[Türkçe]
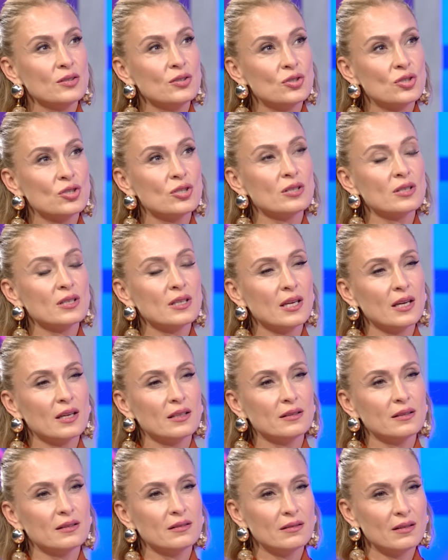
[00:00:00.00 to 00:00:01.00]
için
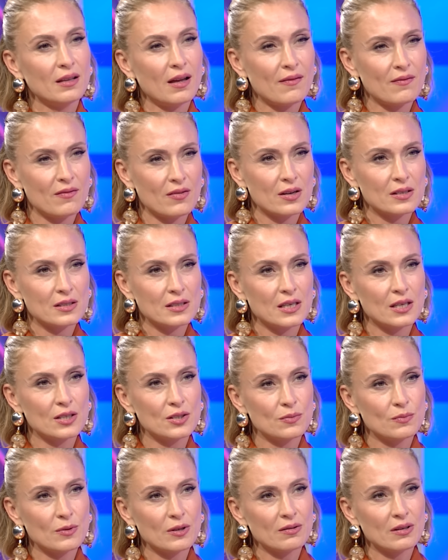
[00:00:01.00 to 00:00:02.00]
kendinden
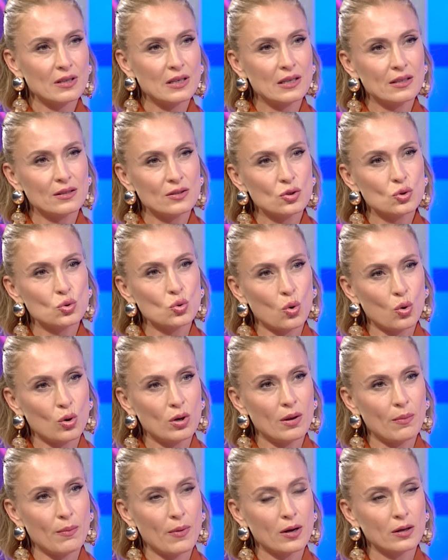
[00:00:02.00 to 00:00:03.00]
vazgeçmek ve kendini
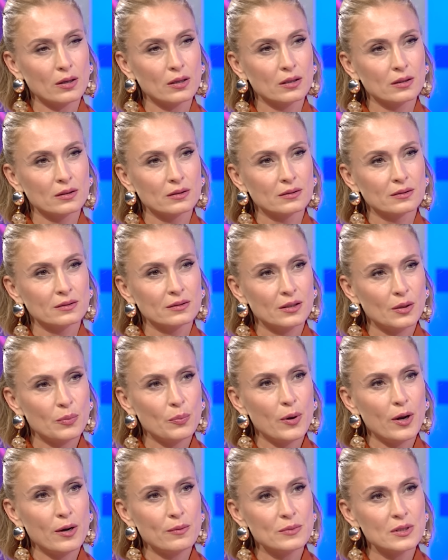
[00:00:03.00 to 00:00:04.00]
zorlamak.
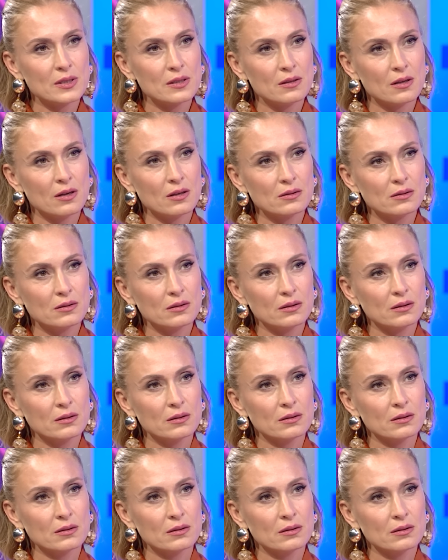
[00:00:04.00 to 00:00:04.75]
Yapar mısın artık?